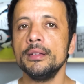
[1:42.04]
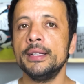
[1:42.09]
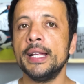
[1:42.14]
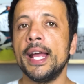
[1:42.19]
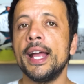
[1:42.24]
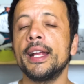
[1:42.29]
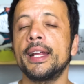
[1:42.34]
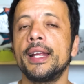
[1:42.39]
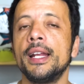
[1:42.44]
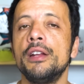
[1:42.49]

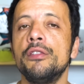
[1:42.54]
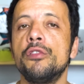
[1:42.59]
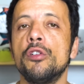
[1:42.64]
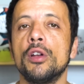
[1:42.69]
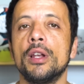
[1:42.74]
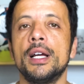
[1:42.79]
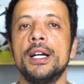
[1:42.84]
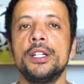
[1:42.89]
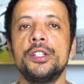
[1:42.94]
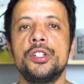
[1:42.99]
né? Aquele
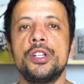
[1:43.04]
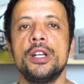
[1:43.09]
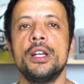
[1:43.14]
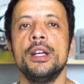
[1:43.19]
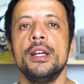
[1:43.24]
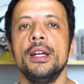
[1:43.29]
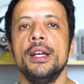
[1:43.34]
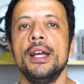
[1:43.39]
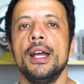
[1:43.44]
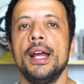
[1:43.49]
volante
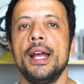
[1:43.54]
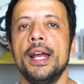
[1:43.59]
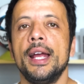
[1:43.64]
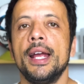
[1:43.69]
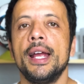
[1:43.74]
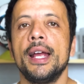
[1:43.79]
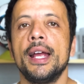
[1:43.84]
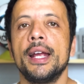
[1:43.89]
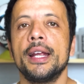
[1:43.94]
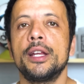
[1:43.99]

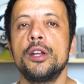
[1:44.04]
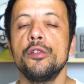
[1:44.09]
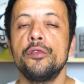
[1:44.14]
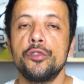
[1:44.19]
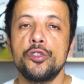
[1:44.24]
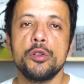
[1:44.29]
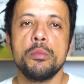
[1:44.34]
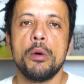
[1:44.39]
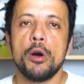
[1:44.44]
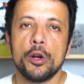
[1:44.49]
é, que o
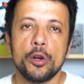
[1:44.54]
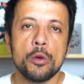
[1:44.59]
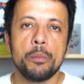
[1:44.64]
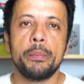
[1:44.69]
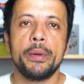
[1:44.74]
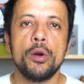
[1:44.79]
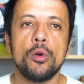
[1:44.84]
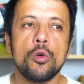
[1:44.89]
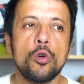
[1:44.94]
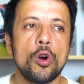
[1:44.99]
futebol
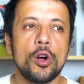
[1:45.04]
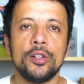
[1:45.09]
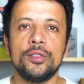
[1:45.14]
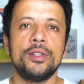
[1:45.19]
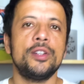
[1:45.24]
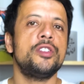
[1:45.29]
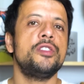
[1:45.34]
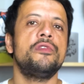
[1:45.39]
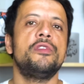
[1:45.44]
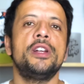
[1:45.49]
europeu gosta
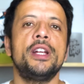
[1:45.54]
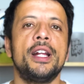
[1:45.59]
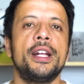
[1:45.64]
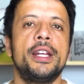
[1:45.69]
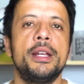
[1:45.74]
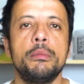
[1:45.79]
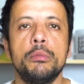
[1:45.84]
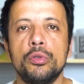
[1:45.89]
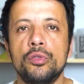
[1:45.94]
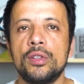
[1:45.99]
de vir
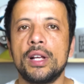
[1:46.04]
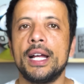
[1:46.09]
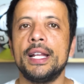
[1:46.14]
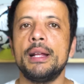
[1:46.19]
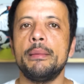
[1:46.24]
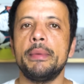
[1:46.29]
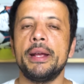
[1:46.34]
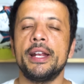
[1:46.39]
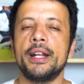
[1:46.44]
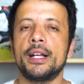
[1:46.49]
aqui buscar na
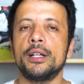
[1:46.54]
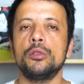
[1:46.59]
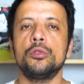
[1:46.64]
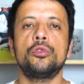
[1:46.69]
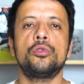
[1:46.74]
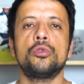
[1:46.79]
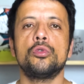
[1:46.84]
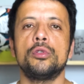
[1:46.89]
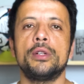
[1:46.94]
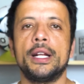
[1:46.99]
América do
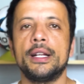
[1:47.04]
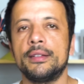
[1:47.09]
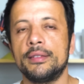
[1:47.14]
Sul, né?